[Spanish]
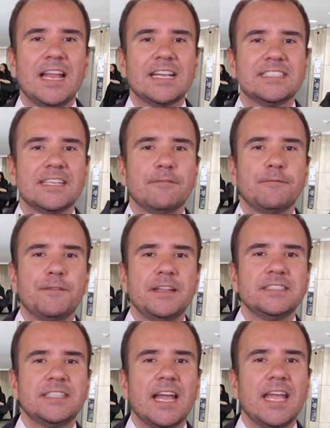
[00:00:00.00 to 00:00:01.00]
a la que se
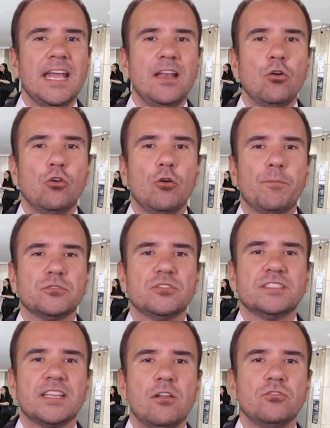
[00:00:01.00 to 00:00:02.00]
enfrenta él o los
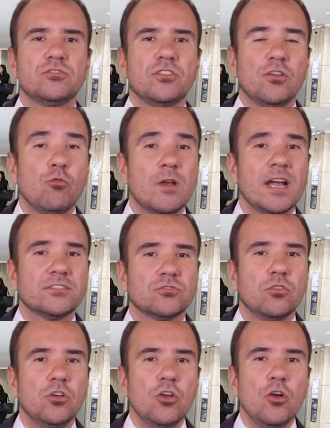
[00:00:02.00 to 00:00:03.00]
procesados de un
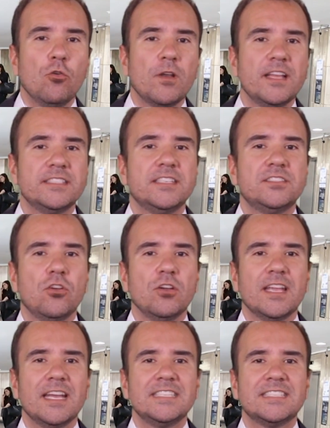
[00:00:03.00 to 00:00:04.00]
caso, una
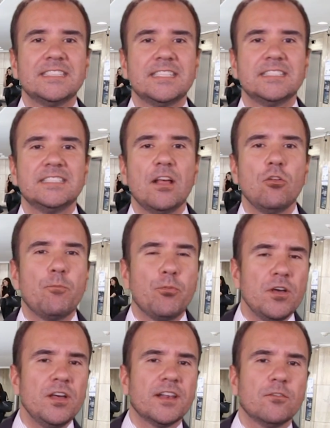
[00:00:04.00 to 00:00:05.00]
decisión que el sentenciado
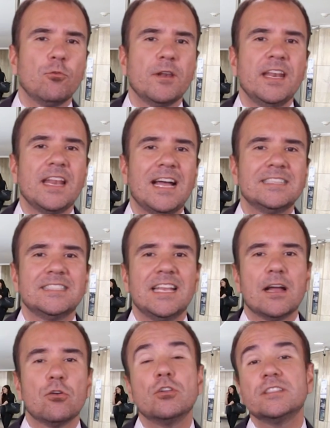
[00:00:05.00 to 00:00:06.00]
puede recurrir ante
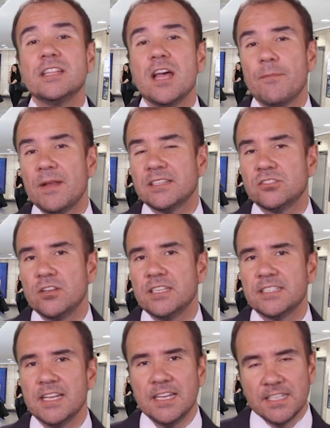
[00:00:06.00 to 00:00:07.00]
la Corte de
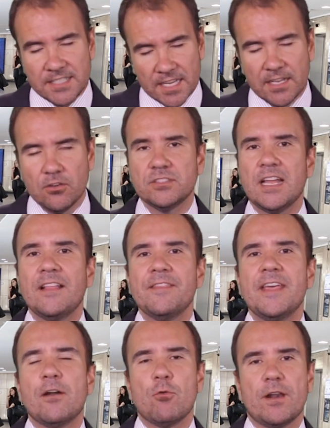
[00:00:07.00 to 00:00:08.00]
Apelaciones si es que no está
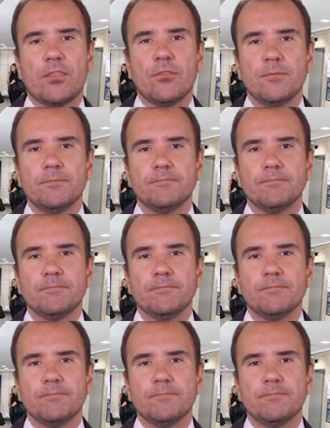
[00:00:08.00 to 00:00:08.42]
de acuerdo.